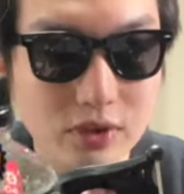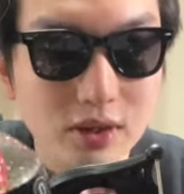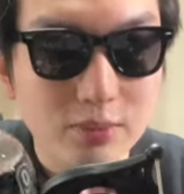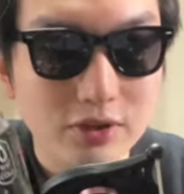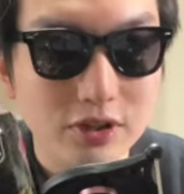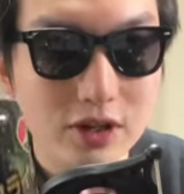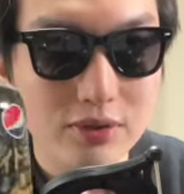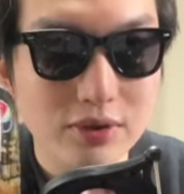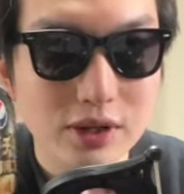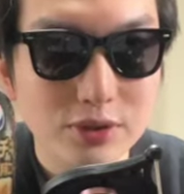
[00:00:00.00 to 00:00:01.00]
まあ、せっかく
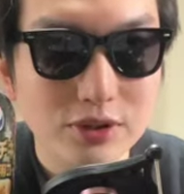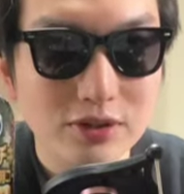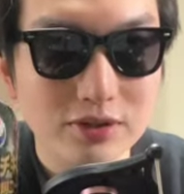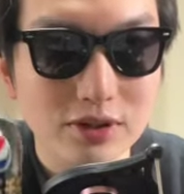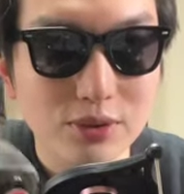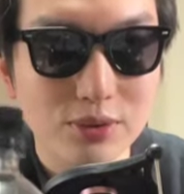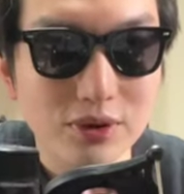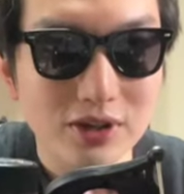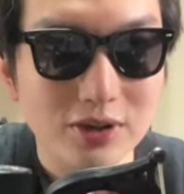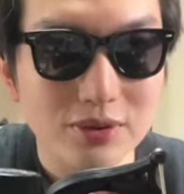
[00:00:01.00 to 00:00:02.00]
フライドチキン専用
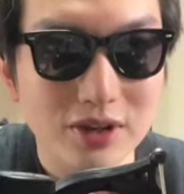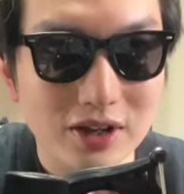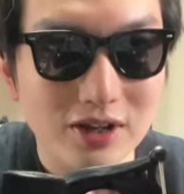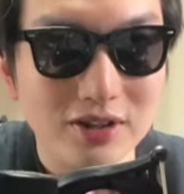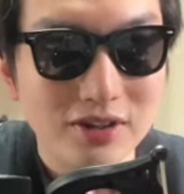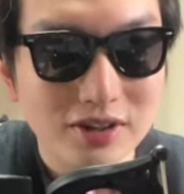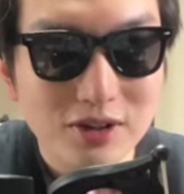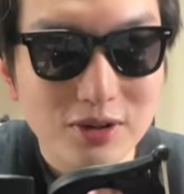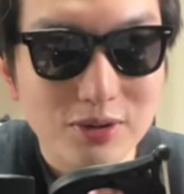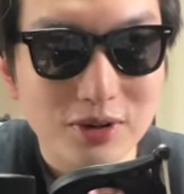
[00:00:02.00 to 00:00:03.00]
コーラなので、
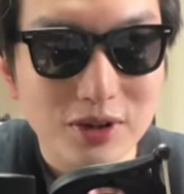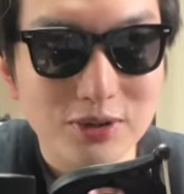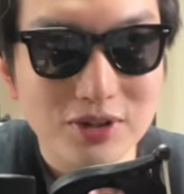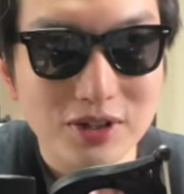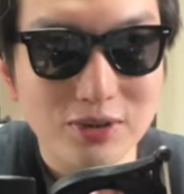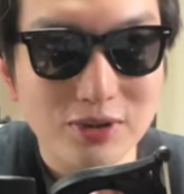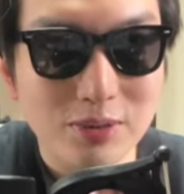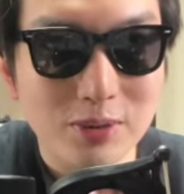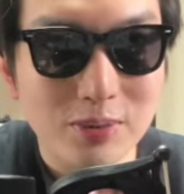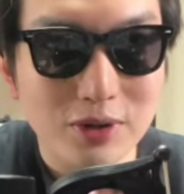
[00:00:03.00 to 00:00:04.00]
フライドチキンと食べ
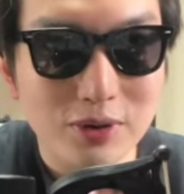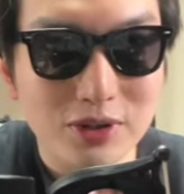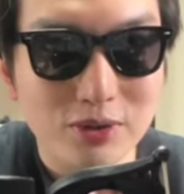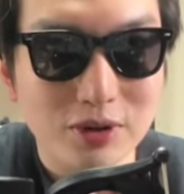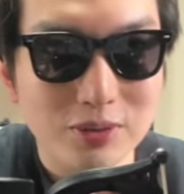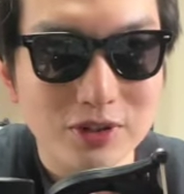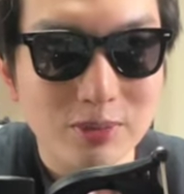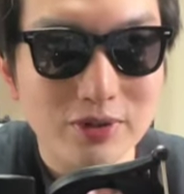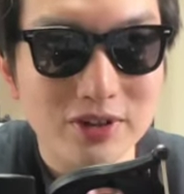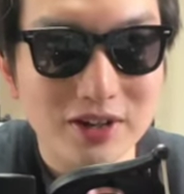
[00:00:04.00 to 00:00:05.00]
ればよかったのかもしれ
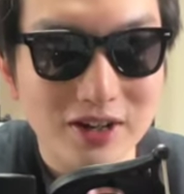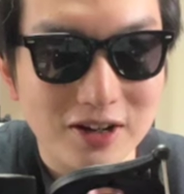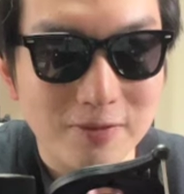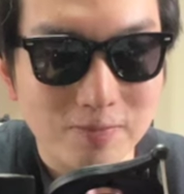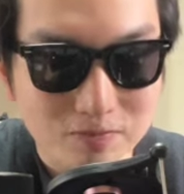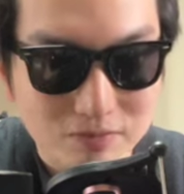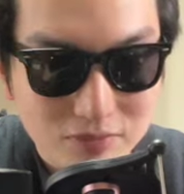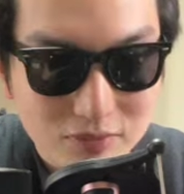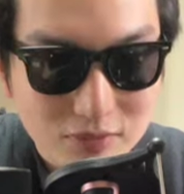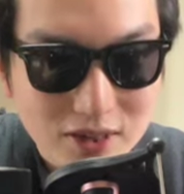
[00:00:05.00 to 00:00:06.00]
ませんが、
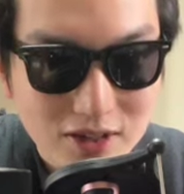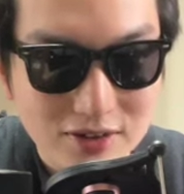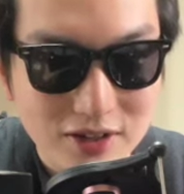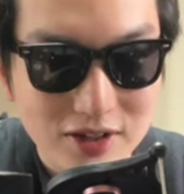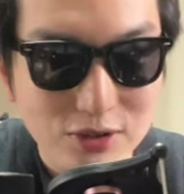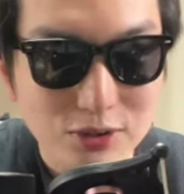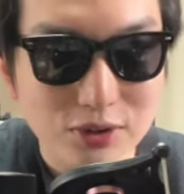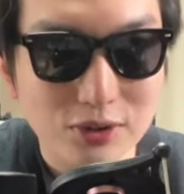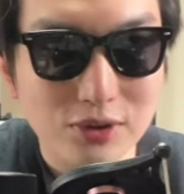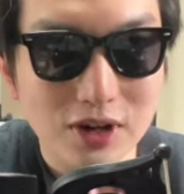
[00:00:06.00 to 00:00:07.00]
最近ちょっとい
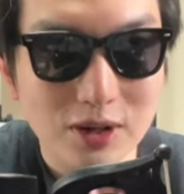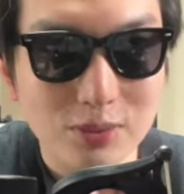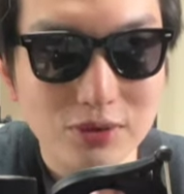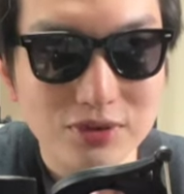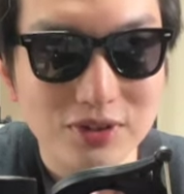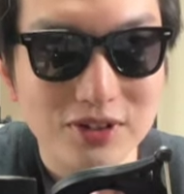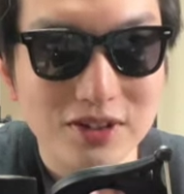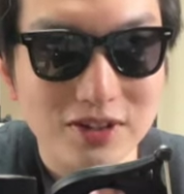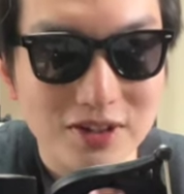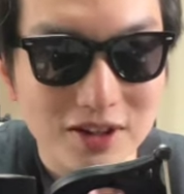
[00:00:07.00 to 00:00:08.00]
ろいろ買い物しすぎて
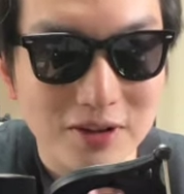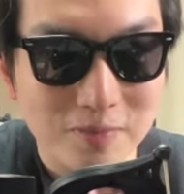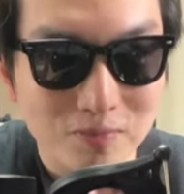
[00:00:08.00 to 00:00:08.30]
て、